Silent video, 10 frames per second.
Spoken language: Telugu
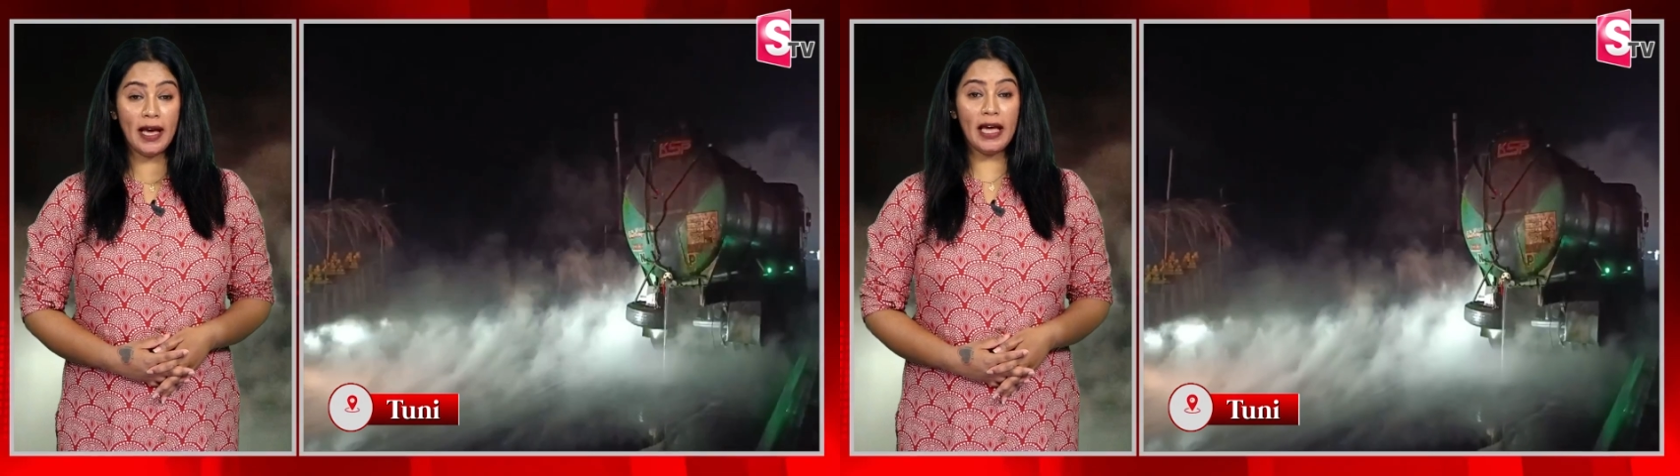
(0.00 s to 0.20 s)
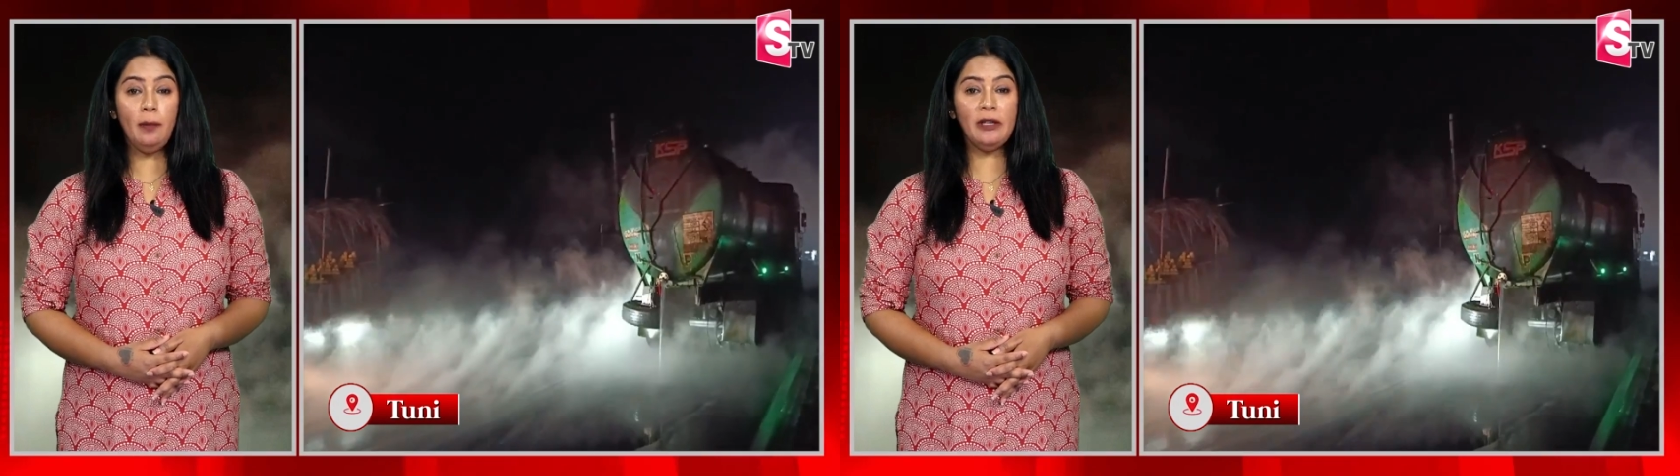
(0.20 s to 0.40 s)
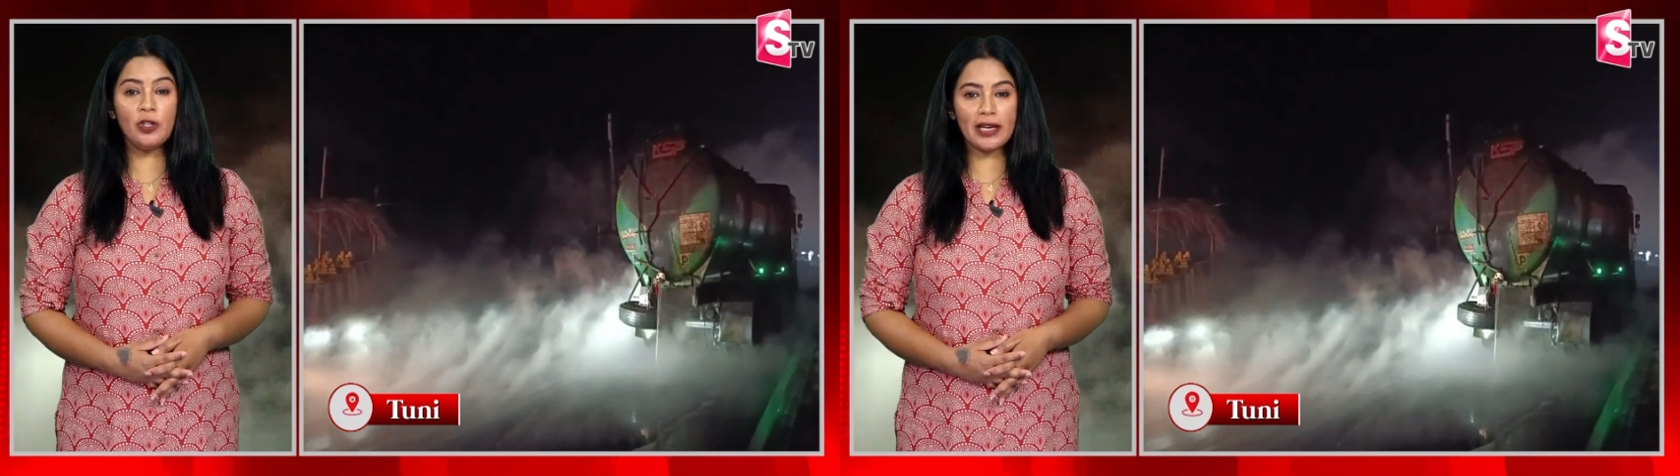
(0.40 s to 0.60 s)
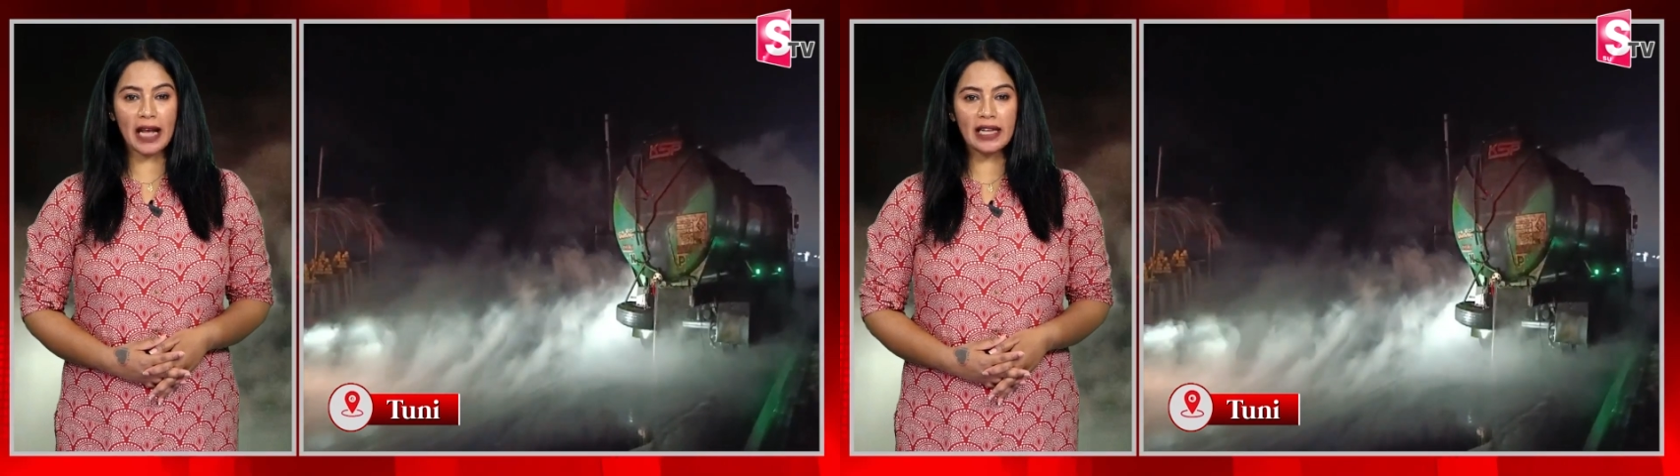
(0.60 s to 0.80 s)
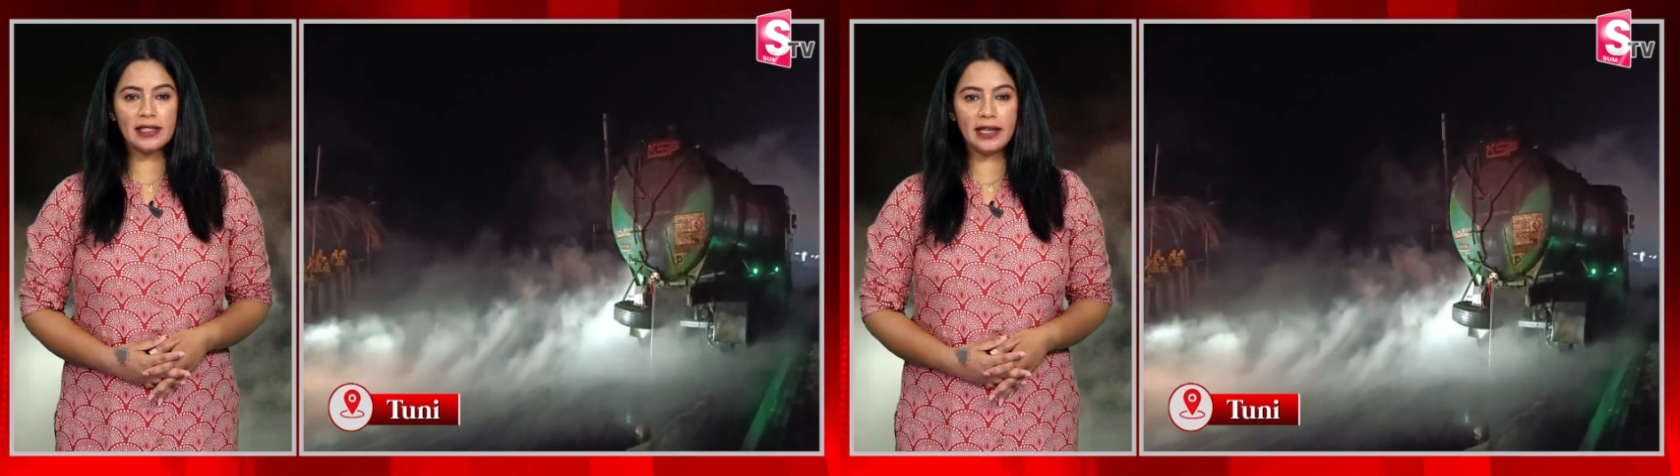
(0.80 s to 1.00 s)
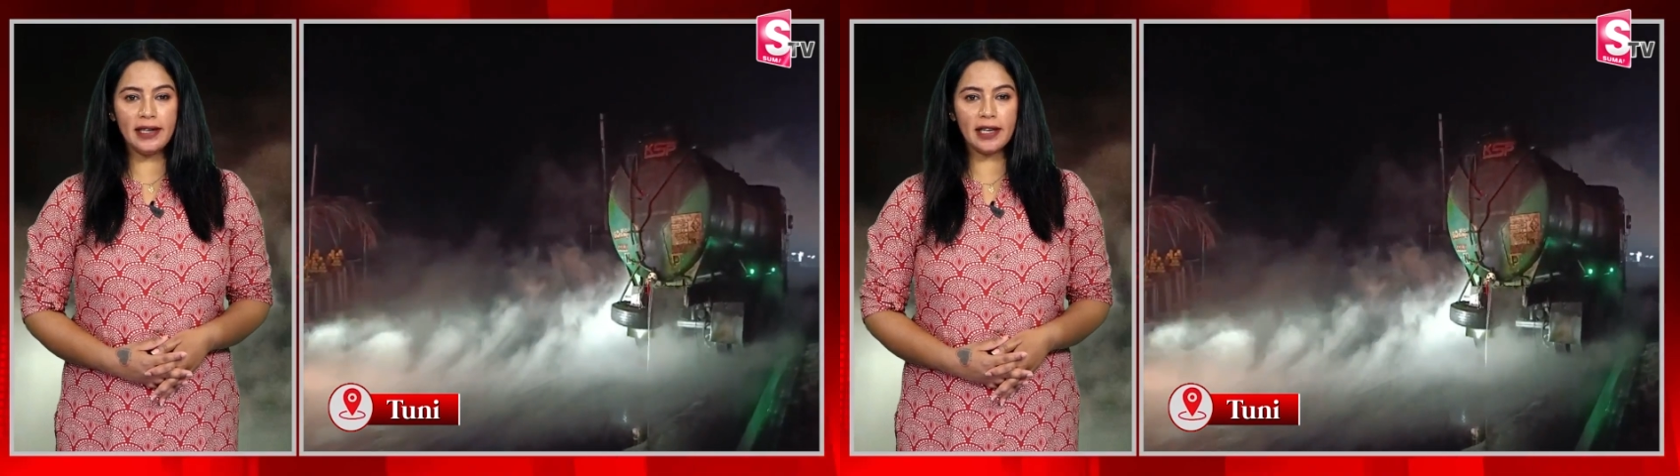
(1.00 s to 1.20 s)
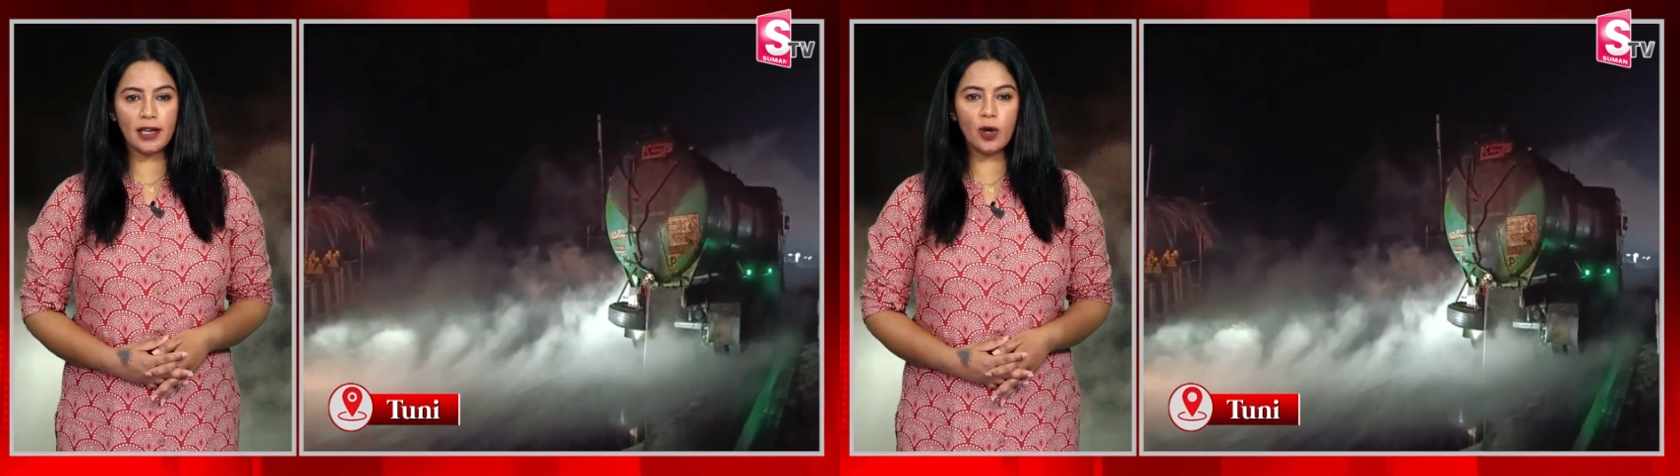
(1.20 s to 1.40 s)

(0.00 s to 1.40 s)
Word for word: ఎల్పీజీ గ్యాస్ సిలిండర్